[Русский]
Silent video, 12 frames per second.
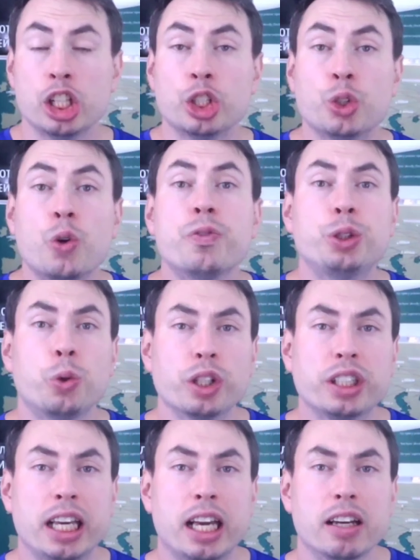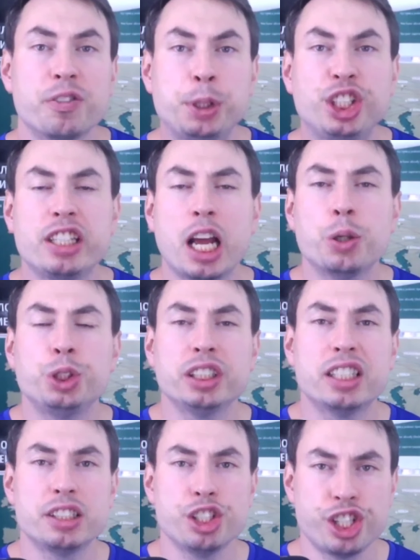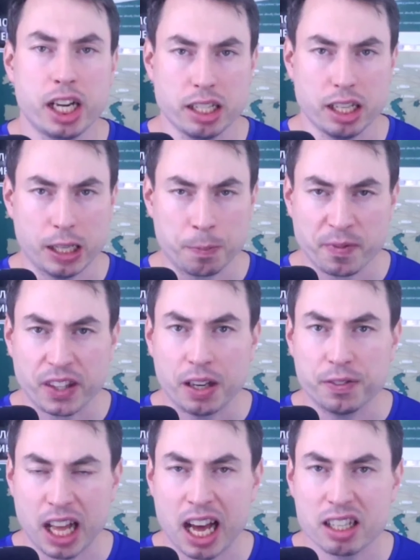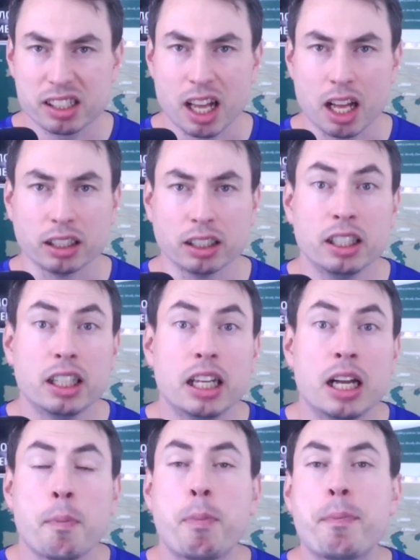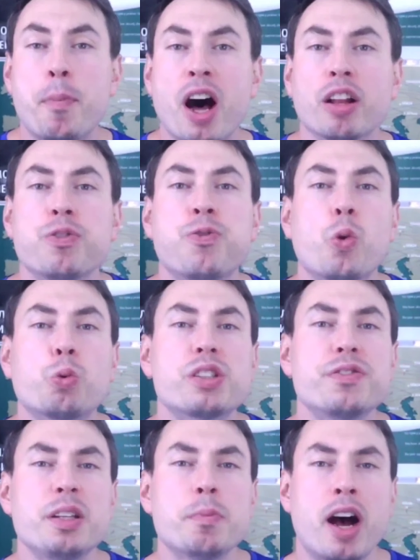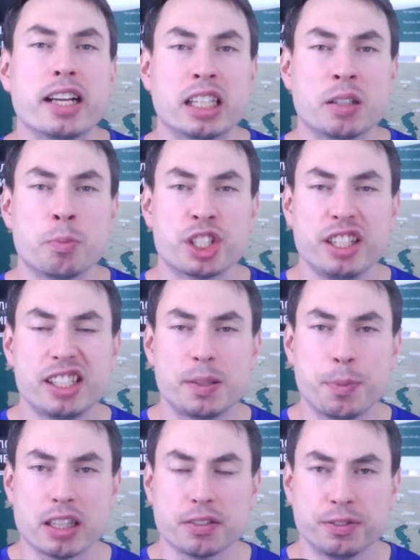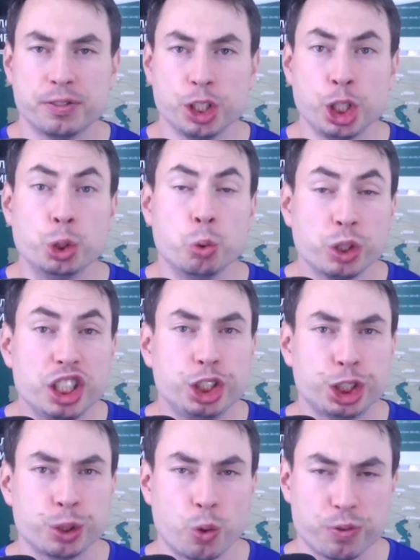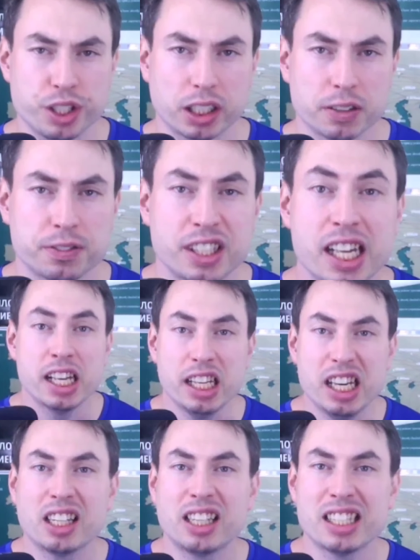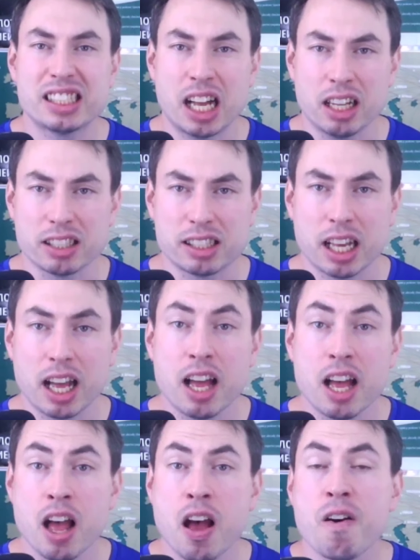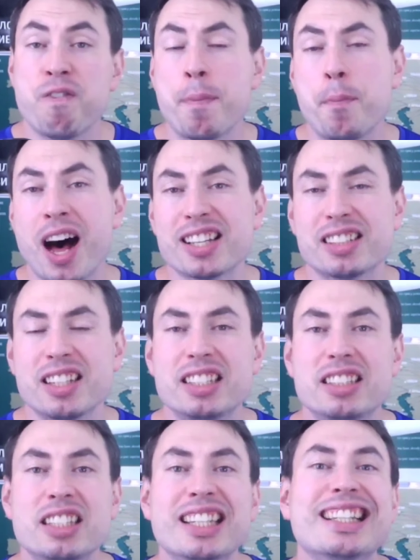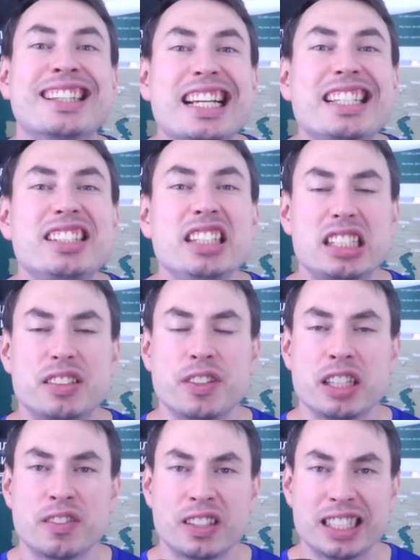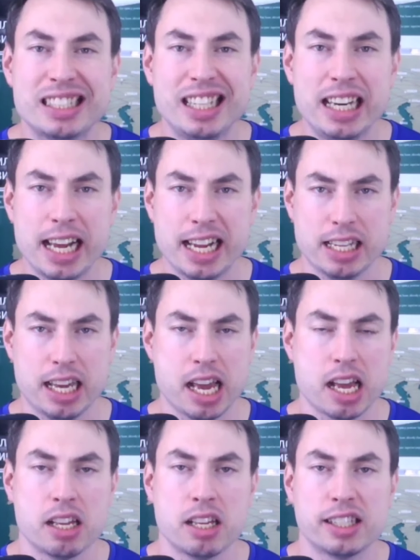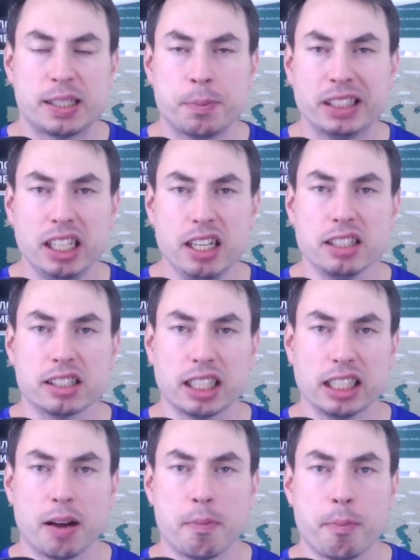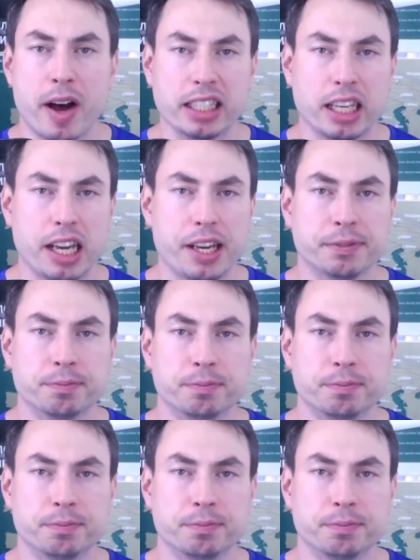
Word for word: Но в итоге впечатляющих достижений Флайерстан попал в фокус внимания мажелисменов и других чиновников и оказался в опасности насильственного разделения с материнской компанией.